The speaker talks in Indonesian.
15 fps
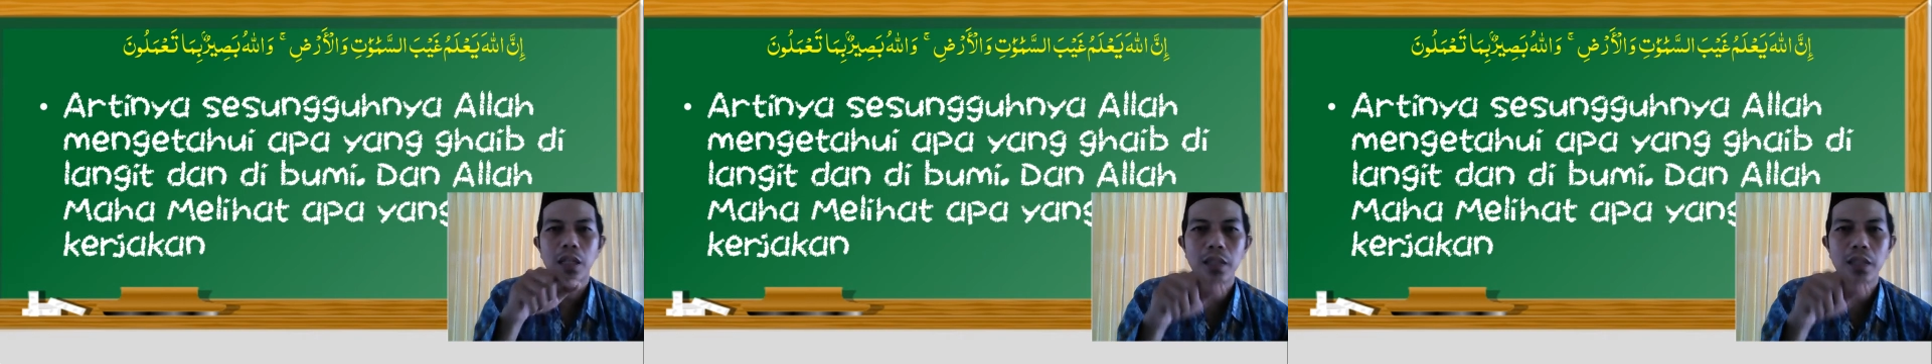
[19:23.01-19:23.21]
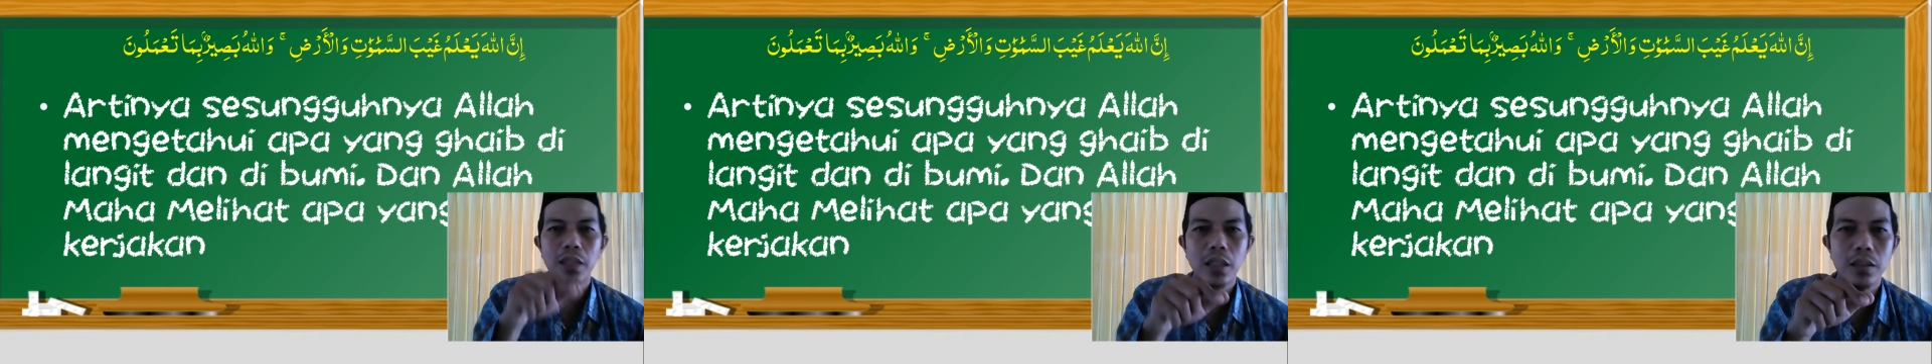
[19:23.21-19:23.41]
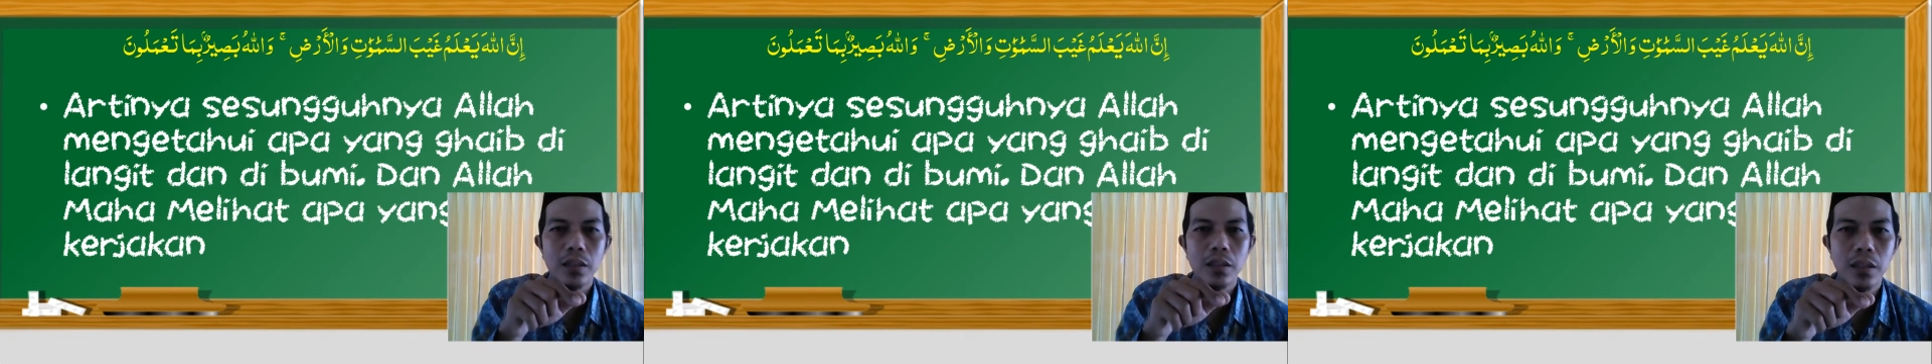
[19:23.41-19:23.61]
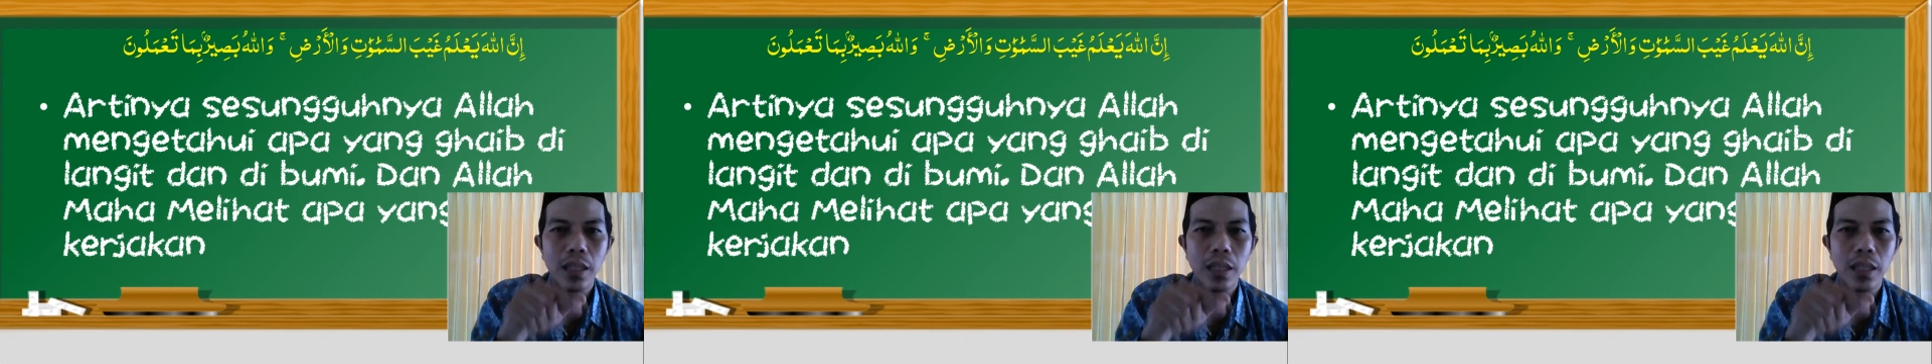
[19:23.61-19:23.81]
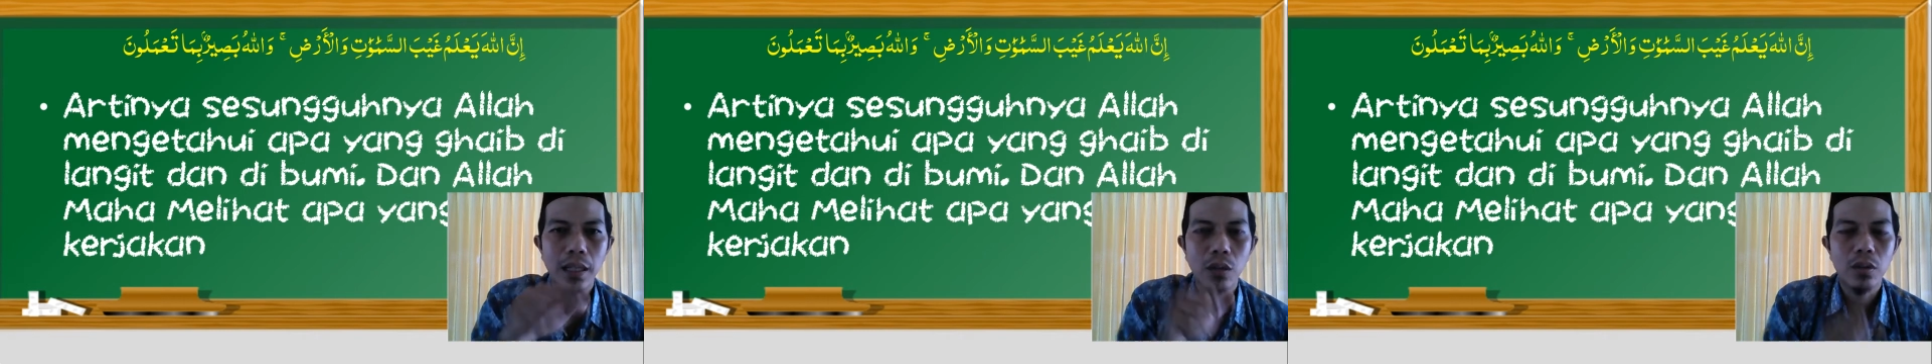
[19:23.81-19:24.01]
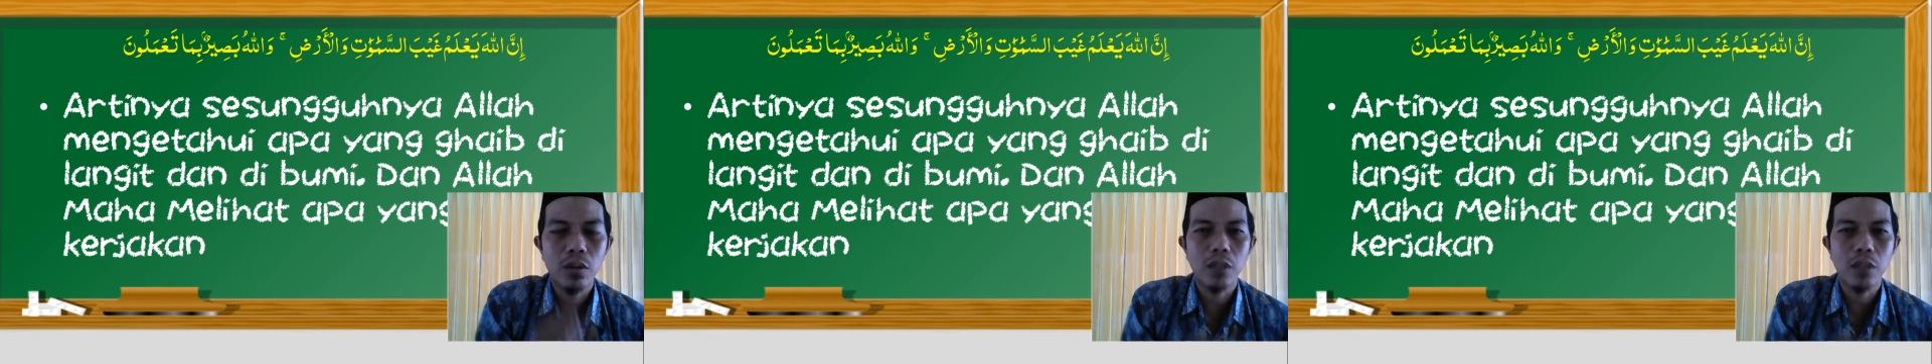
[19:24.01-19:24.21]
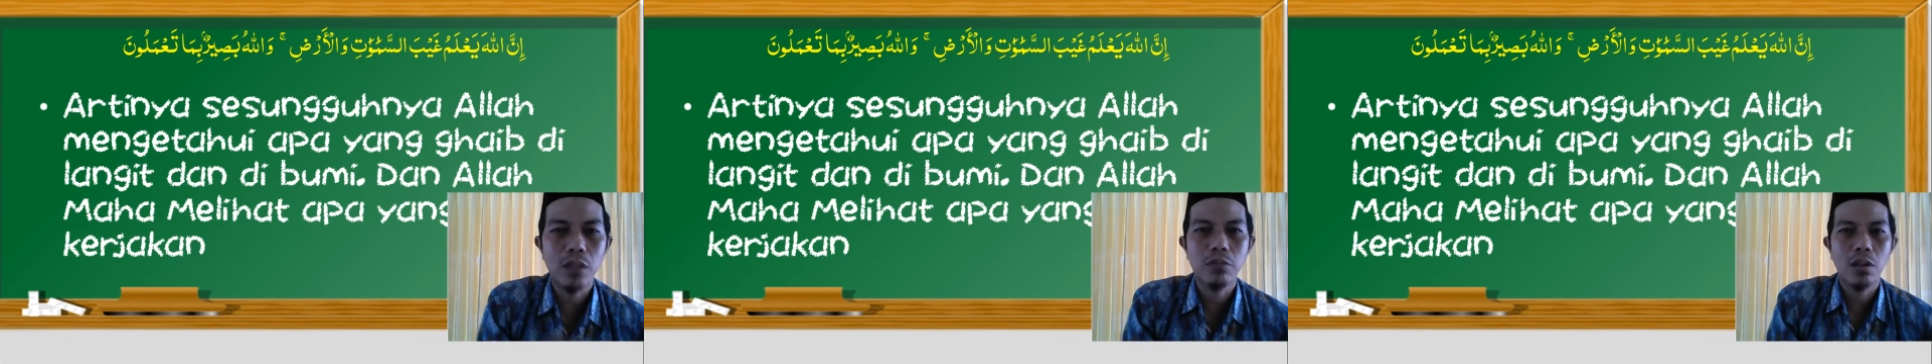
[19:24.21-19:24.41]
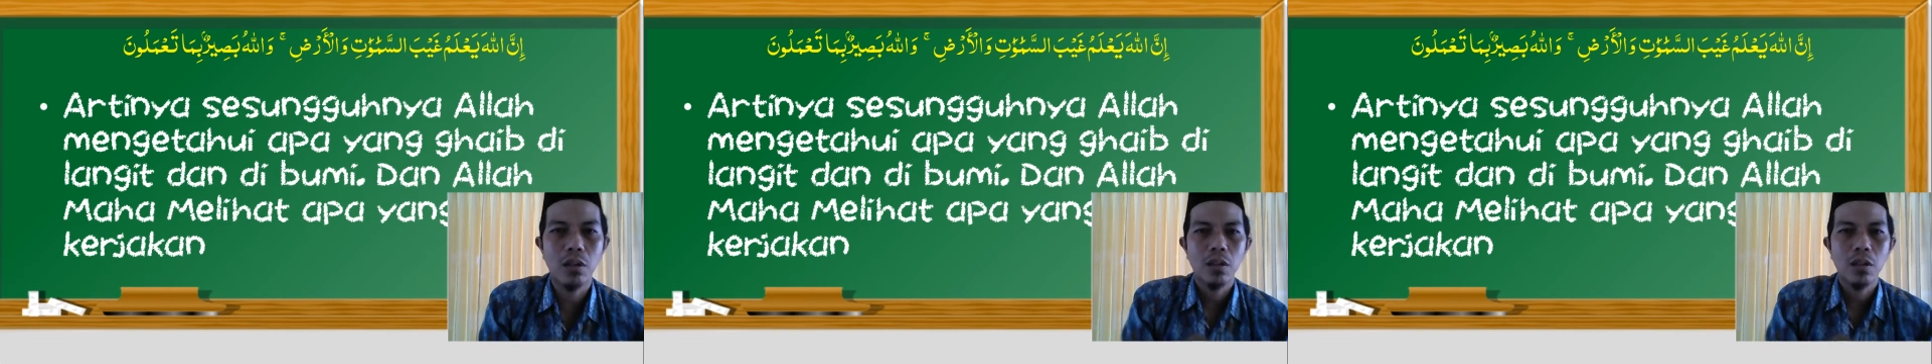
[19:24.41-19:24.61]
yang dilarang oleh Allah.